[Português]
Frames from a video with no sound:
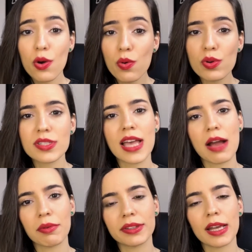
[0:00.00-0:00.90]
use
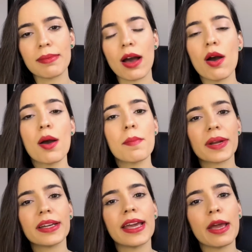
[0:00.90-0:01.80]
água termal
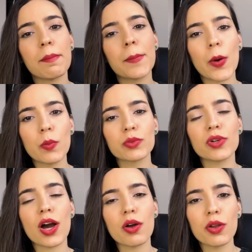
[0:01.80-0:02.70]
para ir repondo
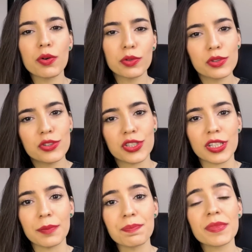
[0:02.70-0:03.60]
ao longo do
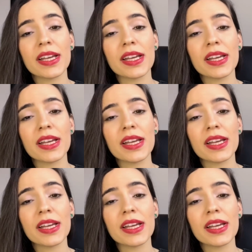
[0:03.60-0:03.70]
dia.